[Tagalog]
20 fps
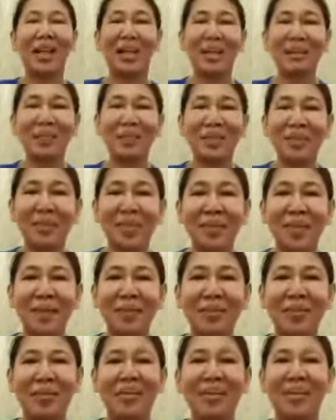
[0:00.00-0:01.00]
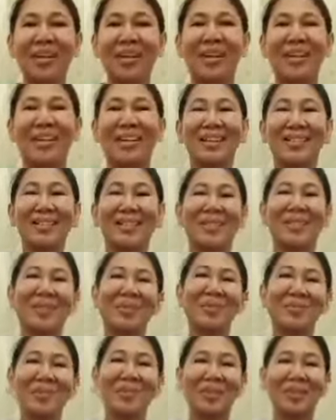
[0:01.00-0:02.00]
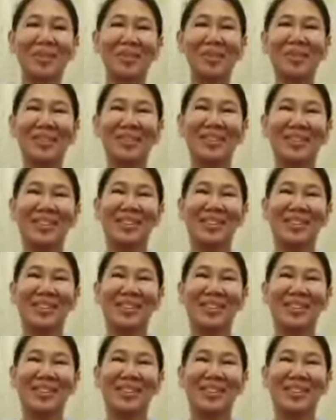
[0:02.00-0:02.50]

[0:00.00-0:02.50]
live stream ni Kuya Bino